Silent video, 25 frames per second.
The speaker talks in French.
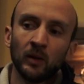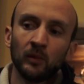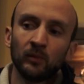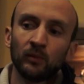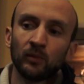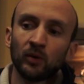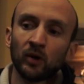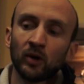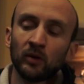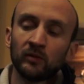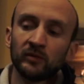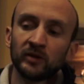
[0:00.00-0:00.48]

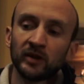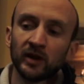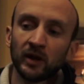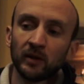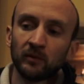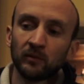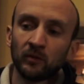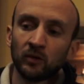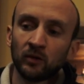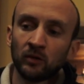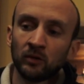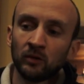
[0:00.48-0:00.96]

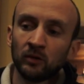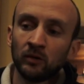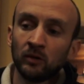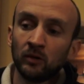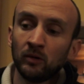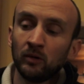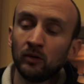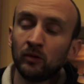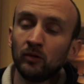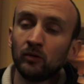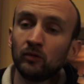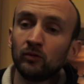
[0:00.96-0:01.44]

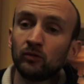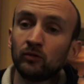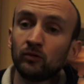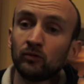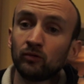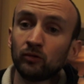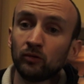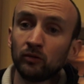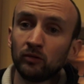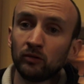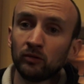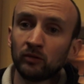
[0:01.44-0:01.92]
Premièrement,
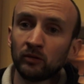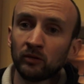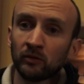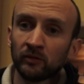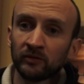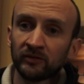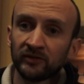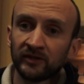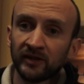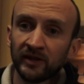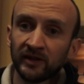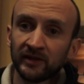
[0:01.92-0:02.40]
tout le
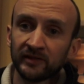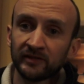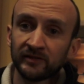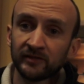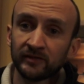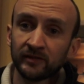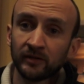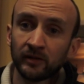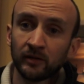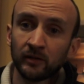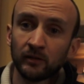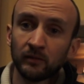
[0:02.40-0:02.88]

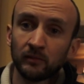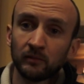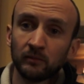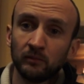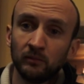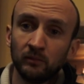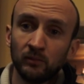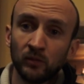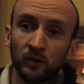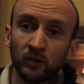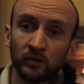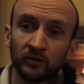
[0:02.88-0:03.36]
contexte
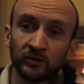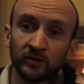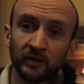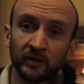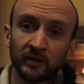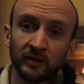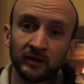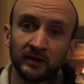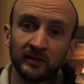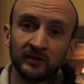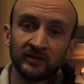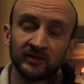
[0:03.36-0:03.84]

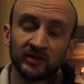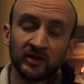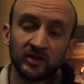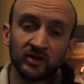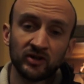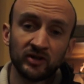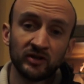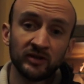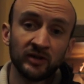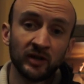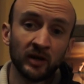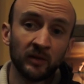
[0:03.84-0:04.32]
montre qu'il
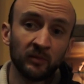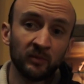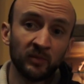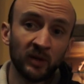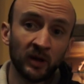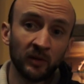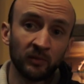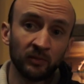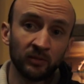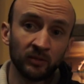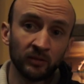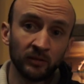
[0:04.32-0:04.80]
s'agit d'un
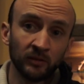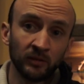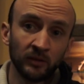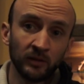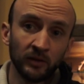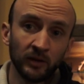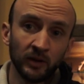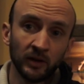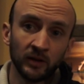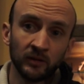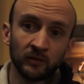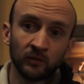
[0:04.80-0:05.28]
pape,
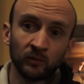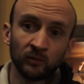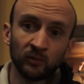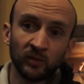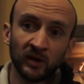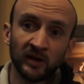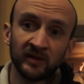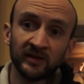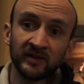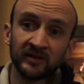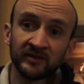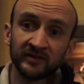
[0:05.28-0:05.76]
et non
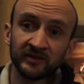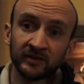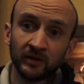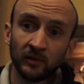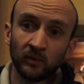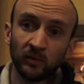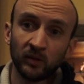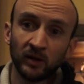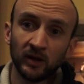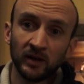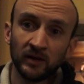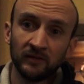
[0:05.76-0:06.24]
pas d'un
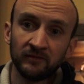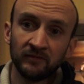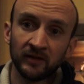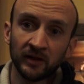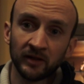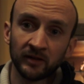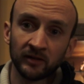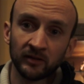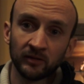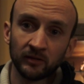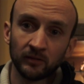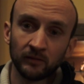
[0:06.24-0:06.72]
simple
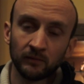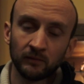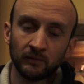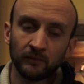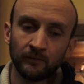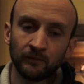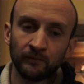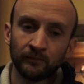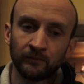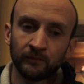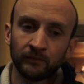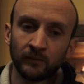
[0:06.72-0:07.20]
évêque.
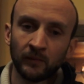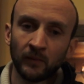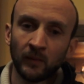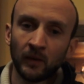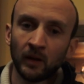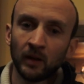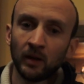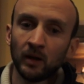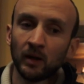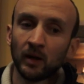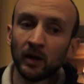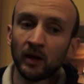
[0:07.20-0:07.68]

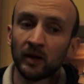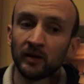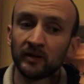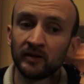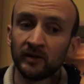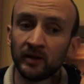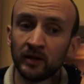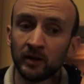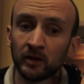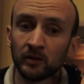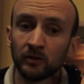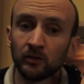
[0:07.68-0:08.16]

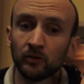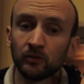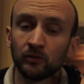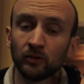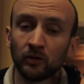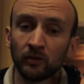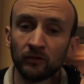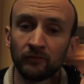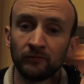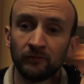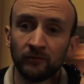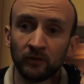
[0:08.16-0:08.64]
Rien que
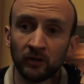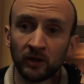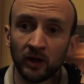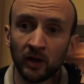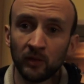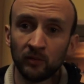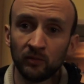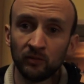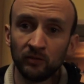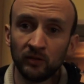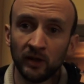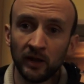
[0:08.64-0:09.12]
dans le
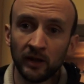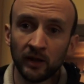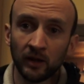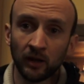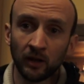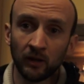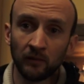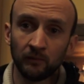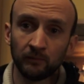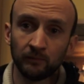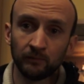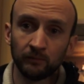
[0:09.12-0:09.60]

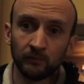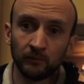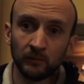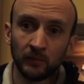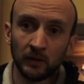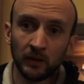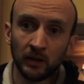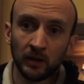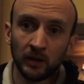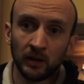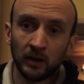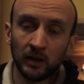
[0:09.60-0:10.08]
vocabulaire,
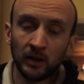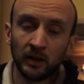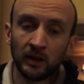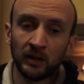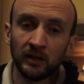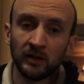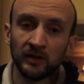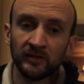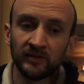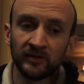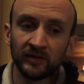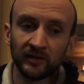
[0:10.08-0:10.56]

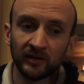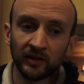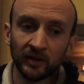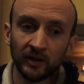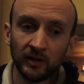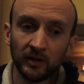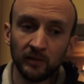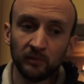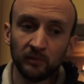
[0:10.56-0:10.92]
il est écrit